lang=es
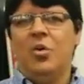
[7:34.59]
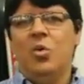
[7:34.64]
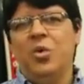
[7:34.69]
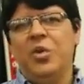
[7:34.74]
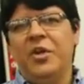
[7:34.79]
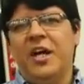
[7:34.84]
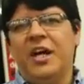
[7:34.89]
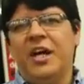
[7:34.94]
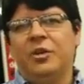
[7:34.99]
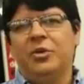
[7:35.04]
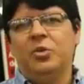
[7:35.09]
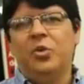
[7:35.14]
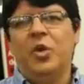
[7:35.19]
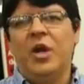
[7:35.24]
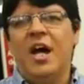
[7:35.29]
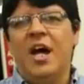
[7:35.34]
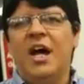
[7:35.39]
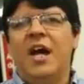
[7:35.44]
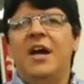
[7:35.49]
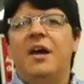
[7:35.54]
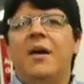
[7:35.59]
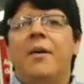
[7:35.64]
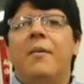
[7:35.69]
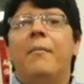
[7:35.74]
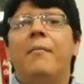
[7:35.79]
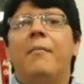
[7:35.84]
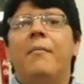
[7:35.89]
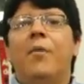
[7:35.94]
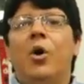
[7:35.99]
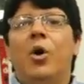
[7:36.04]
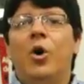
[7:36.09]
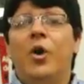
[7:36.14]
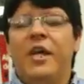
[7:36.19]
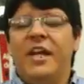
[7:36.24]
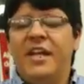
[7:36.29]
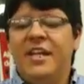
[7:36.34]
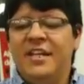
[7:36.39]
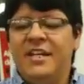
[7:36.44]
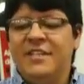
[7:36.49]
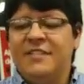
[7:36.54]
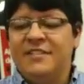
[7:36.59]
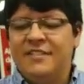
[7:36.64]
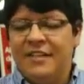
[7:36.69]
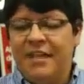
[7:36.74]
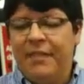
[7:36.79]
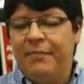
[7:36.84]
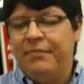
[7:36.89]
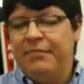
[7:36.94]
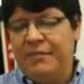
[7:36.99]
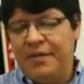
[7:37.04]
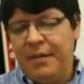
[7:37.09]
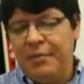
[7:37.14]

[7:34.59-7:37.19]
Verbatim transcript: Judicatura Morenista.